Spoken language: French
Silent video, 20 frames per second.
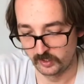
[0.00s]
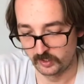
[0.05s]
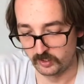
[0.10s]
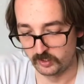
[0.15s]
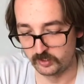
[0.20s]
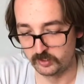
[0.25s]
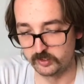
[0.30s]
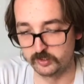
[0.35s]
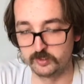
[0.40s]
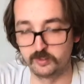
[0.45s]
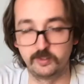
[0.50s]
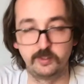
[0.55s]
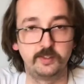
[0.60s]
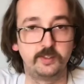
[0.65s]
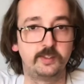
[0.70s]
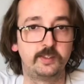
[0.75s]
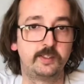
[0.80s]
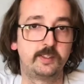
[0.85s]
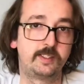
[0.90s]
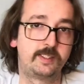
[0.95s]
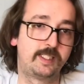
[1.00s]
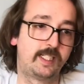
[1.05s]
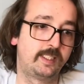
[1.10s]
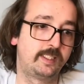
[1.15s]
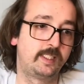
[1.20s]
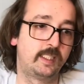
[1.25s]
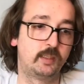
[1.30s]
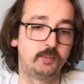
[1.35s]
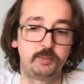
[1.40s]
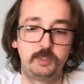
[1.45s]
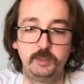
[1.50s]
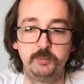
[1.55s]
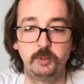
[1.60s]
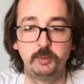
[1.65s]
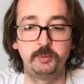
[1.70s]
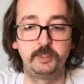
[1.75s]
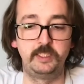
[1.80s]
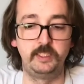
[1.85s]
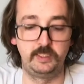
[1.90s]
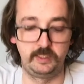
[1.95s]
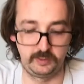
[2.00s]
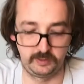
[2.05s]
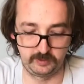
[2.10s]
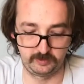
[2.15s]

Euh, ça, c'est un petit peu petit.